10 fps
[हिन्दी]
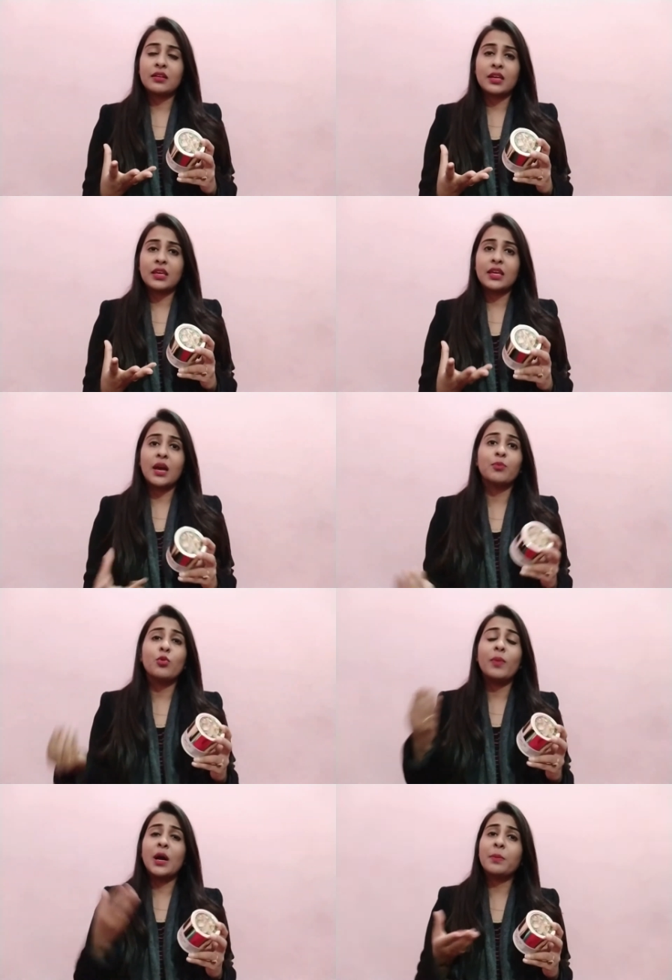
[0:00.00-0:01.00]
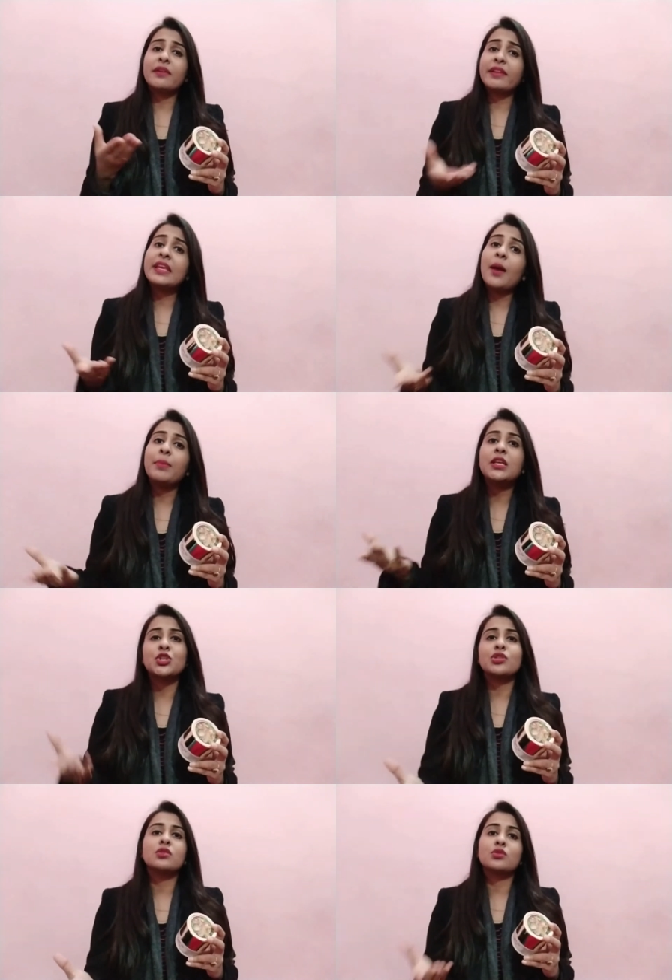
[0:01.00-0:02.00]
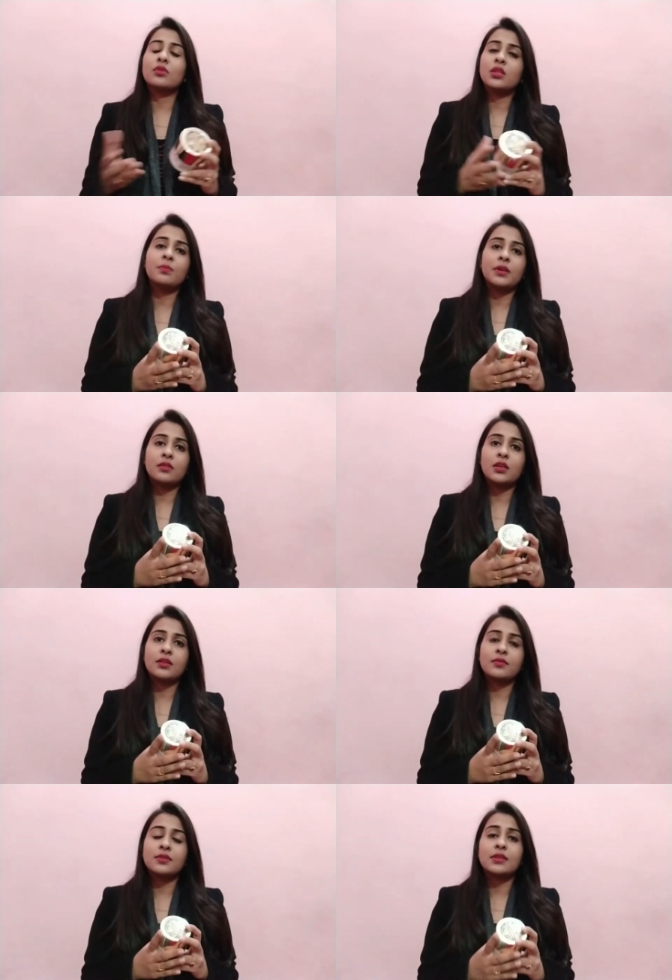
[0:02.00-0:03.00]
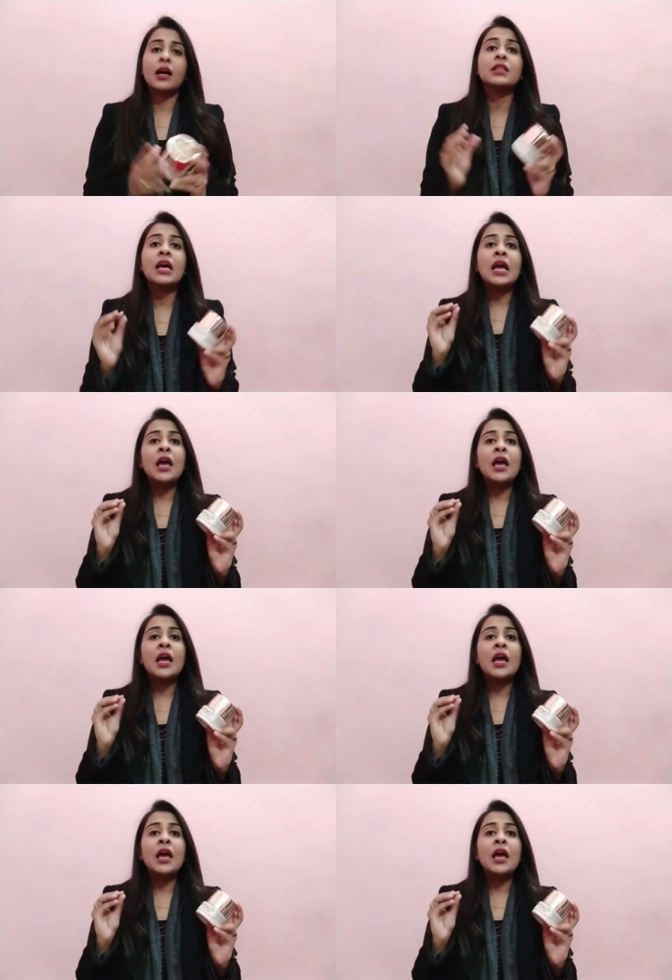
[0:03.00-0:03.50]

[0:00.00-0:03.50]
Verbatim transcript: रखेंगे आपको बार बार री एप्लीकेशन की जरूरत नहीं पड़ती है इसके साथ